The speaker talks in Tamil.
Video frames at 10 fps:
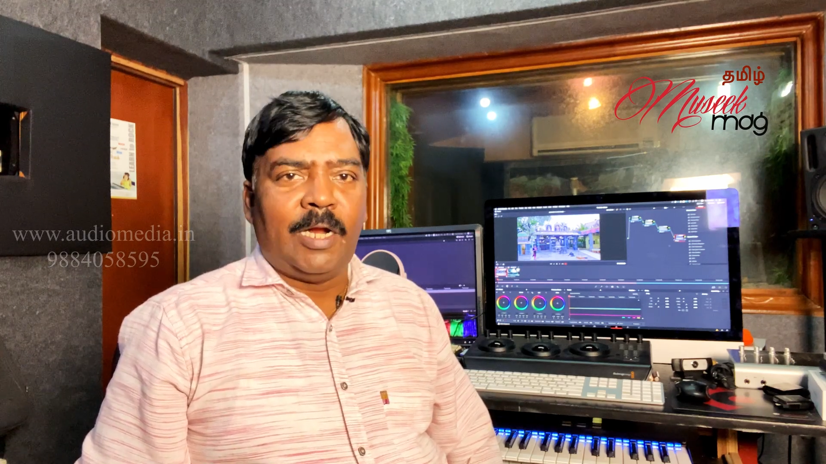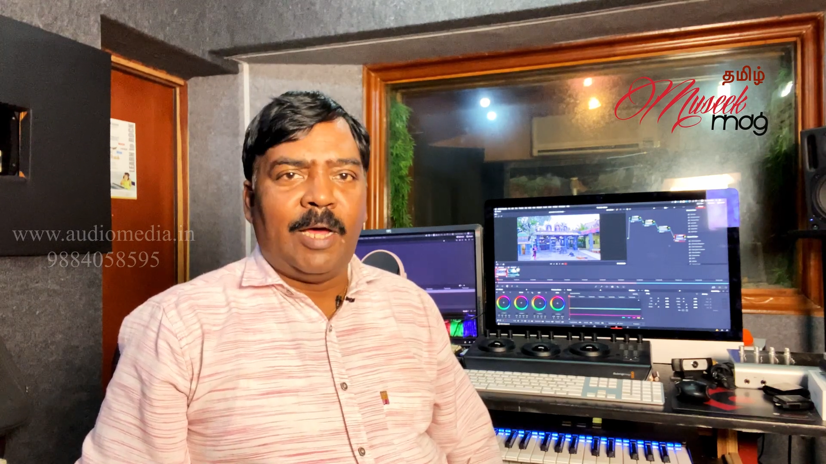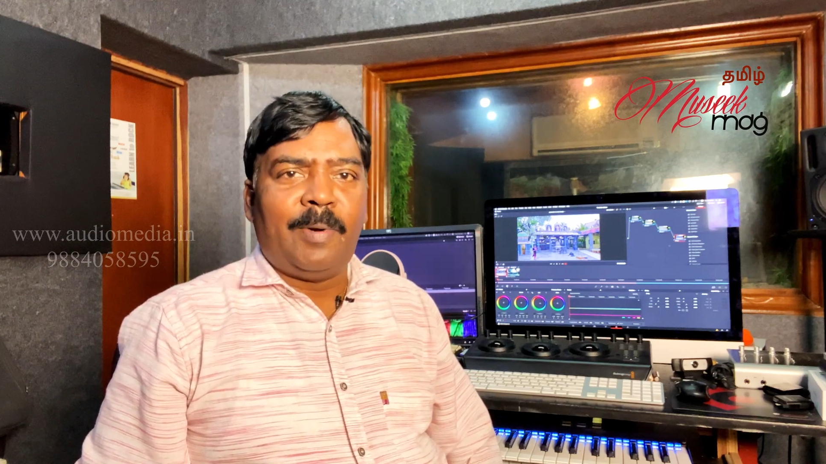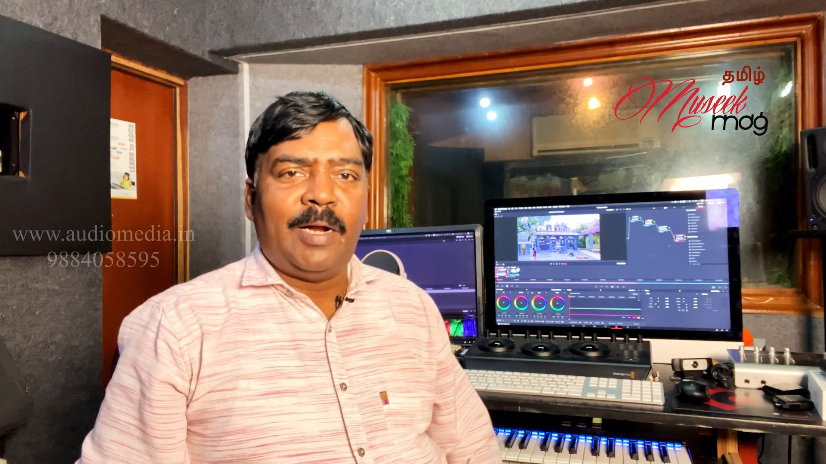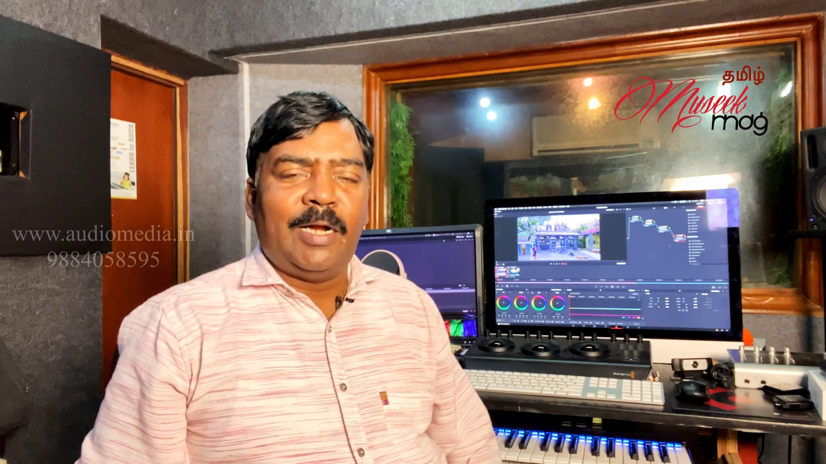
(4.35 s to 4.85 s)

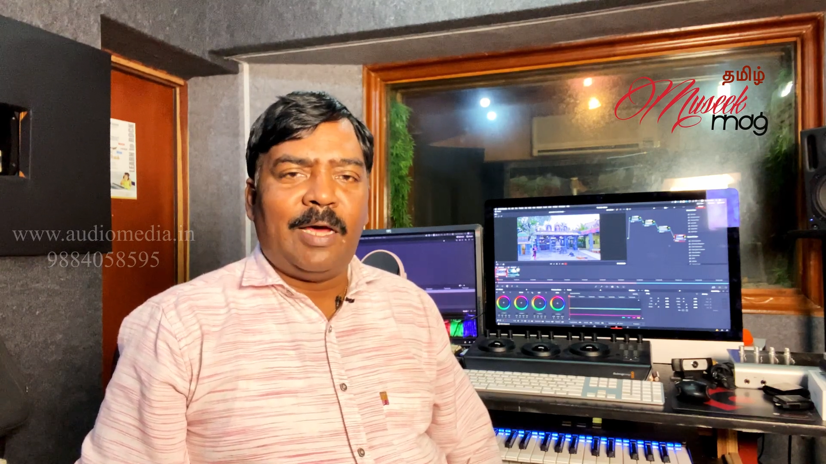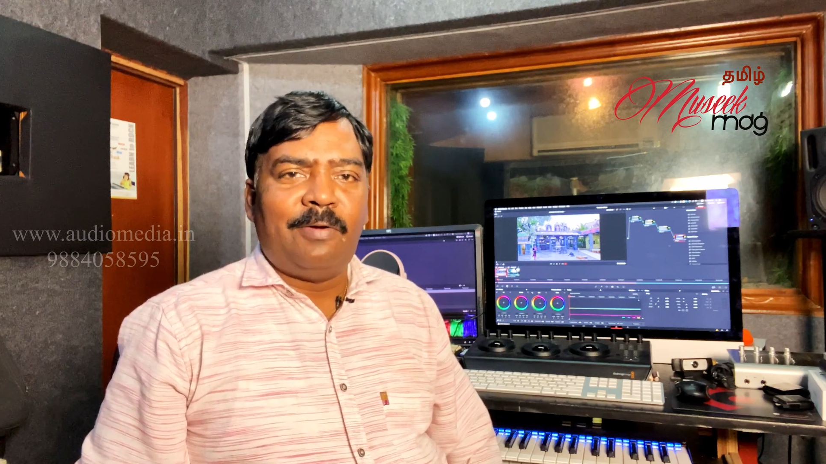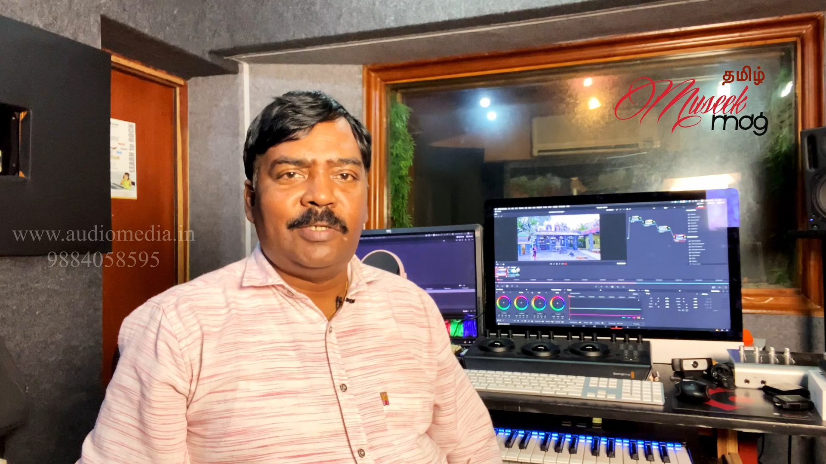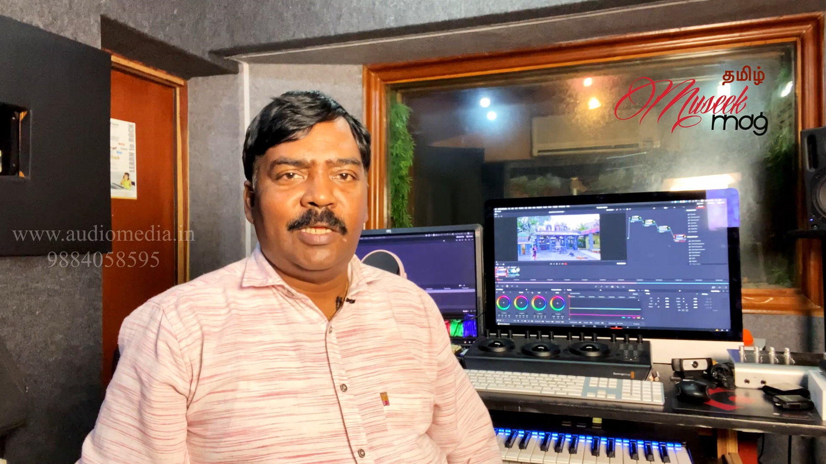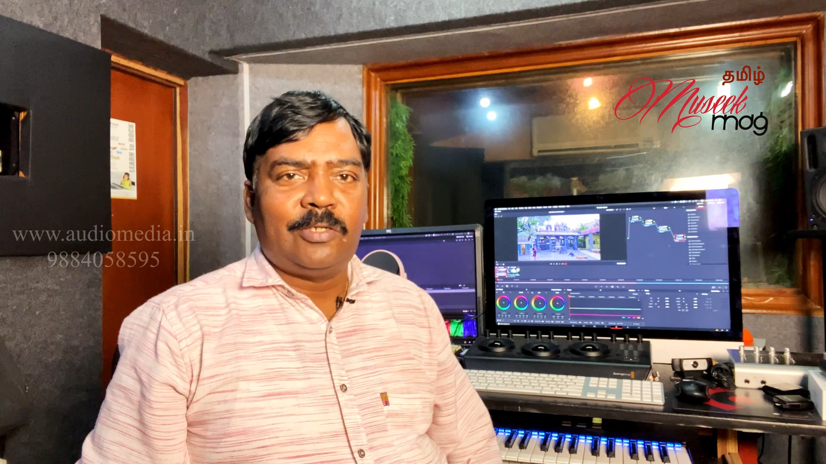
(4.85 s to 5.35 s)
நான் பண்ண
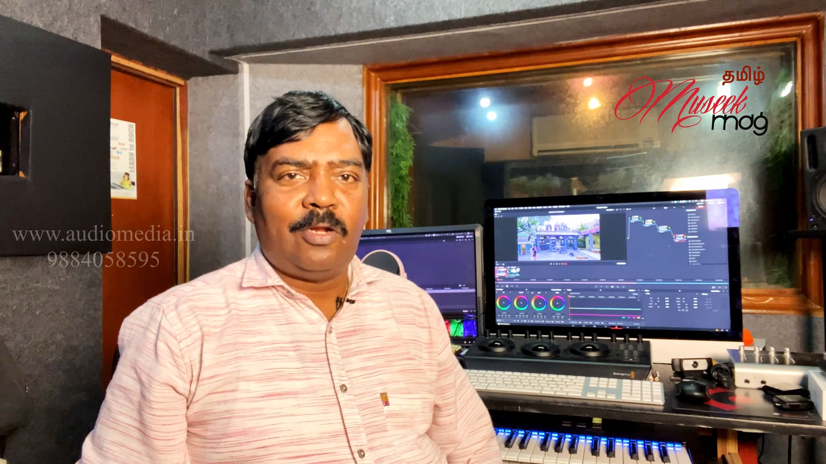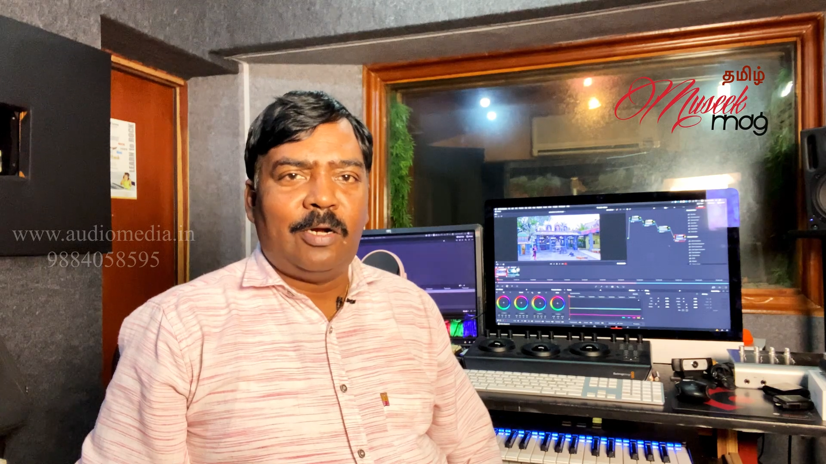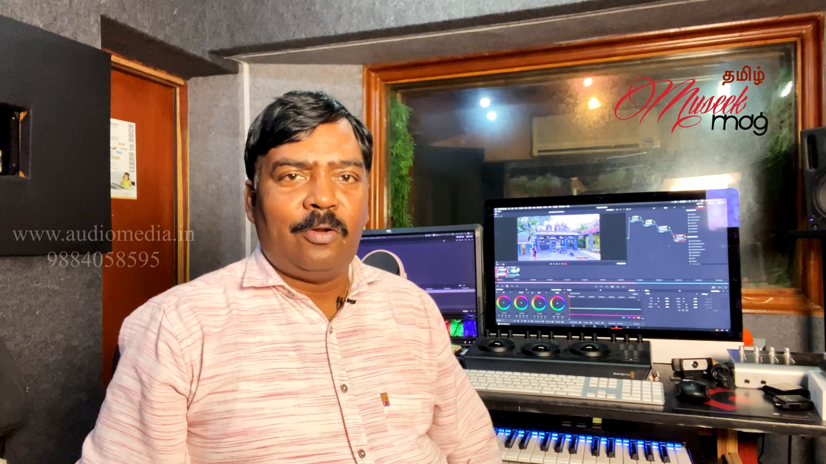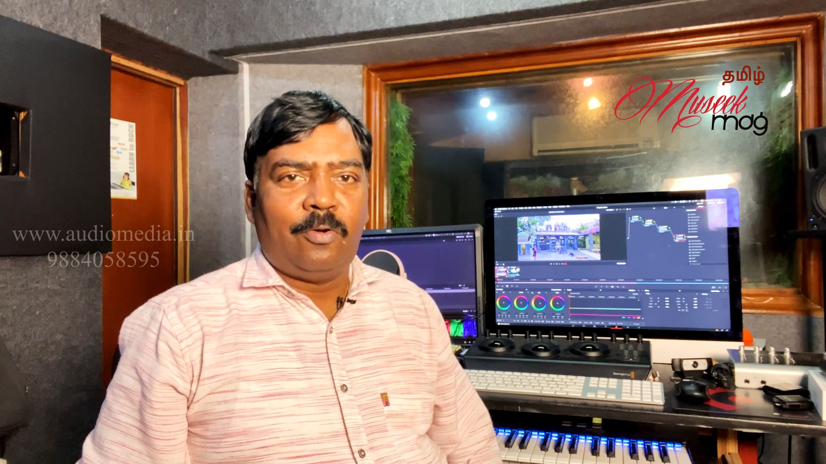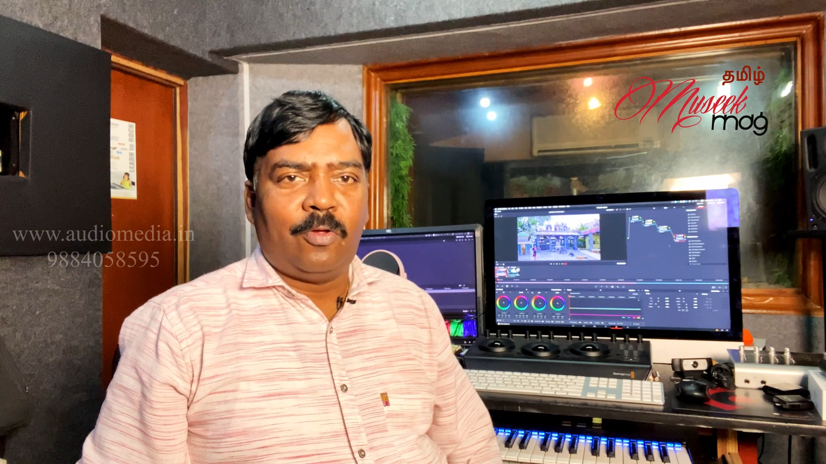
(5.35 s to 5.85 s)
டாவன்சி
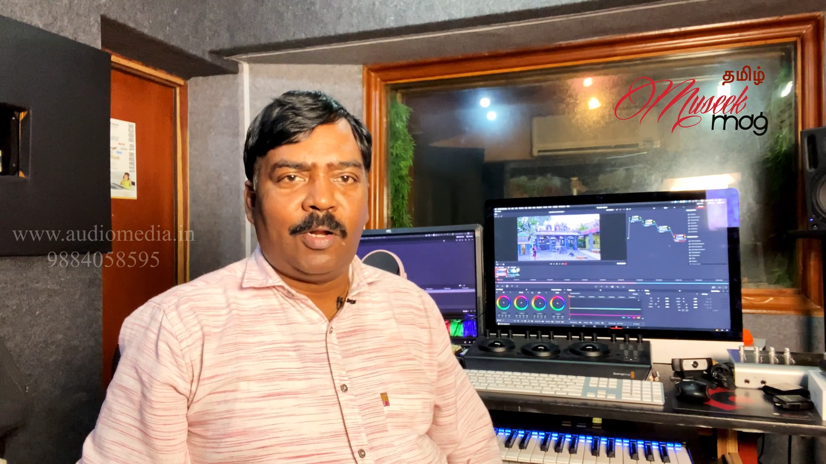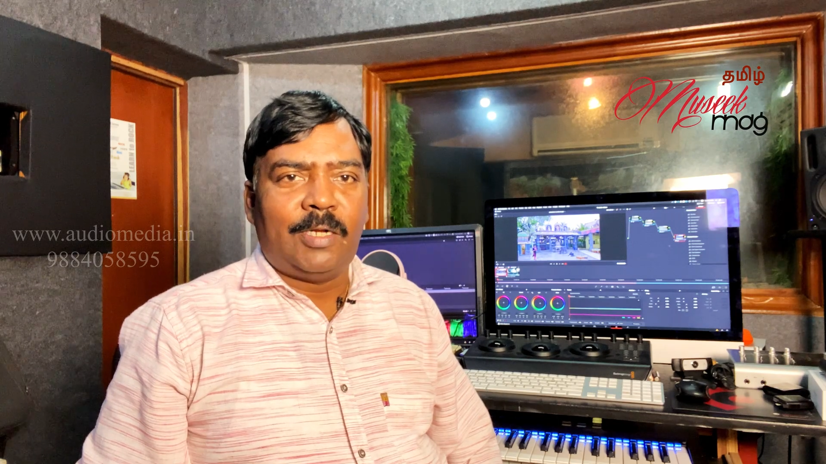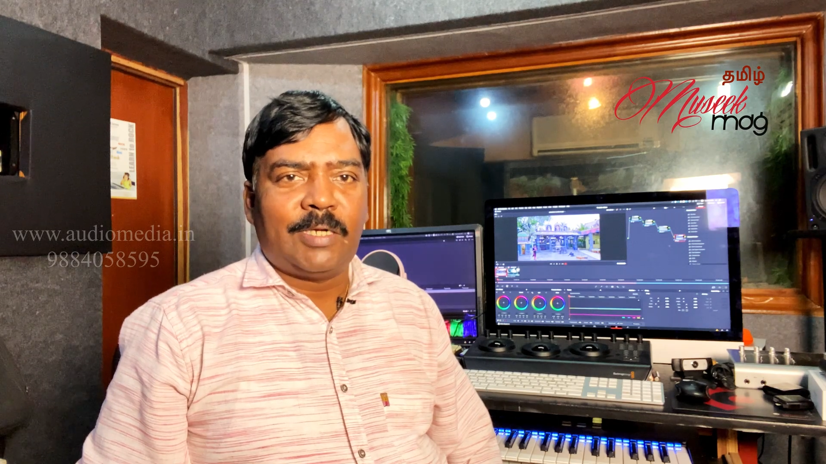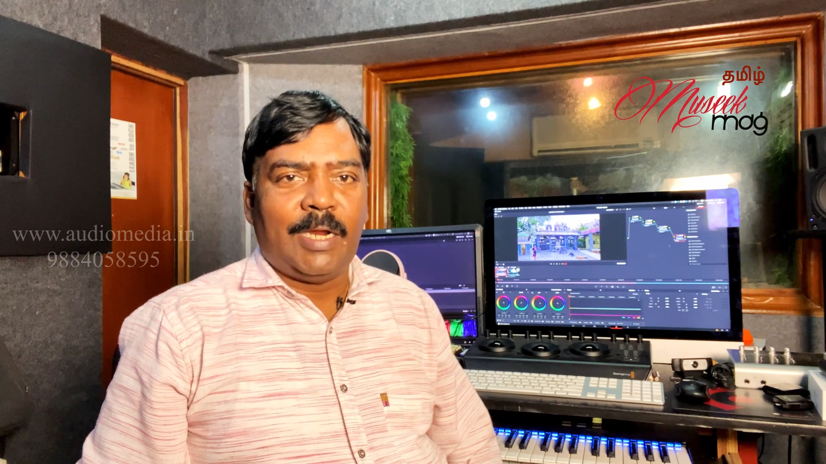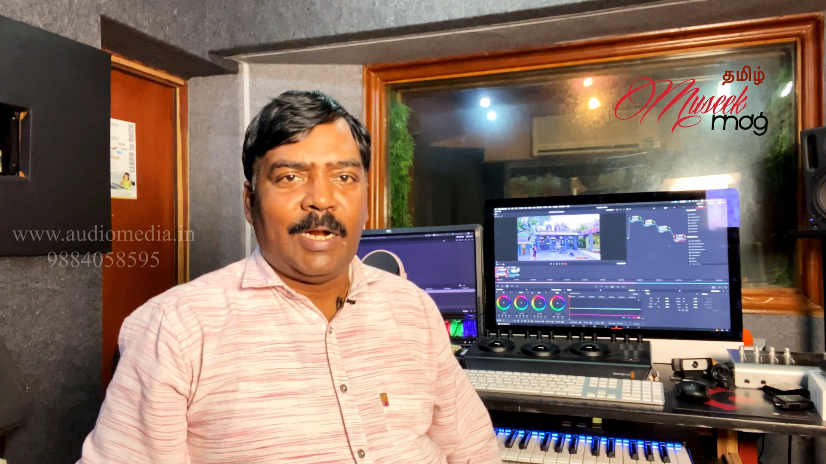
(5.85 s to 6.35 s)
ரிசால்வ்
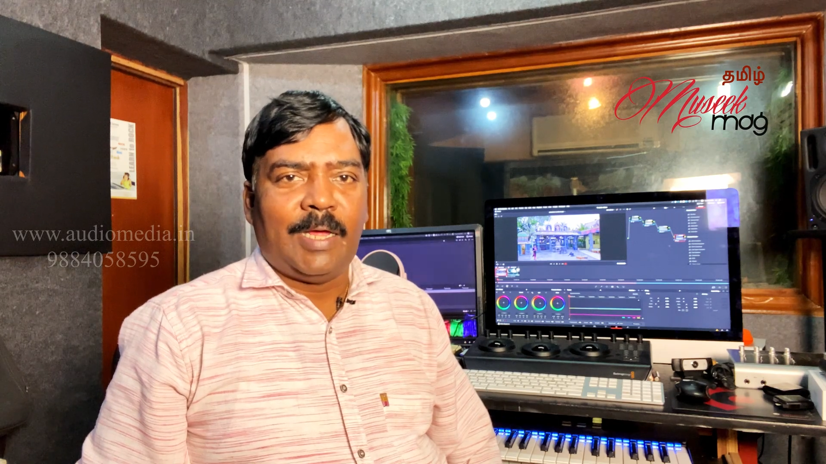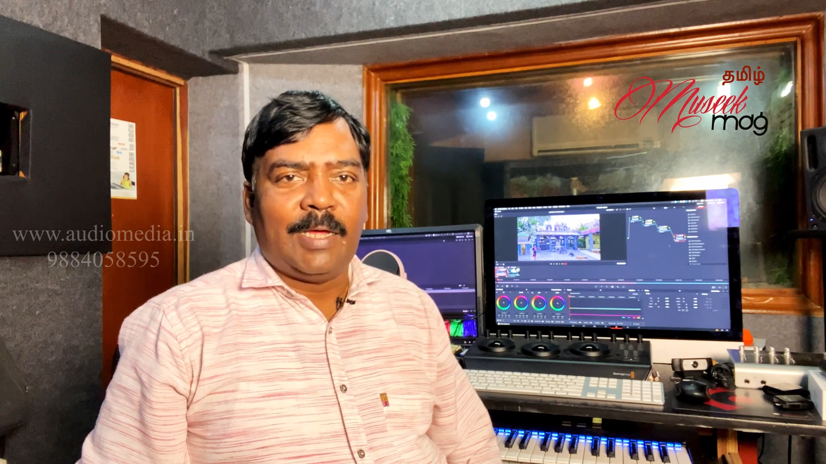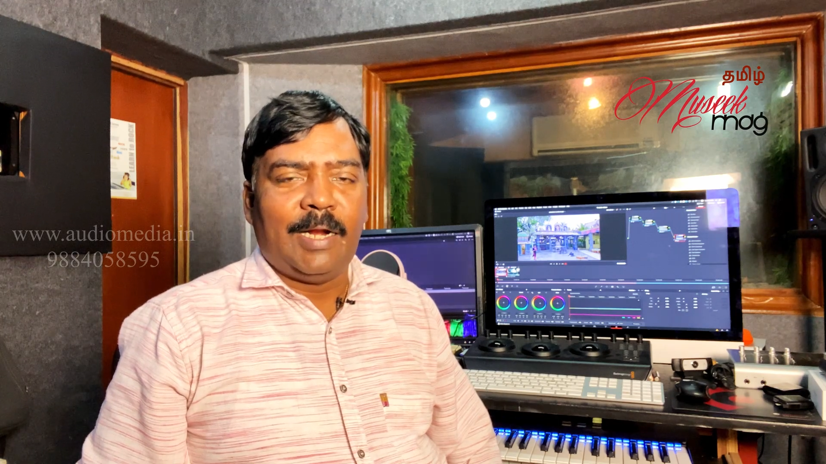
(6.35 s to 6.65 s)
டியூட்டோரியல்ஸில் எல்லாம்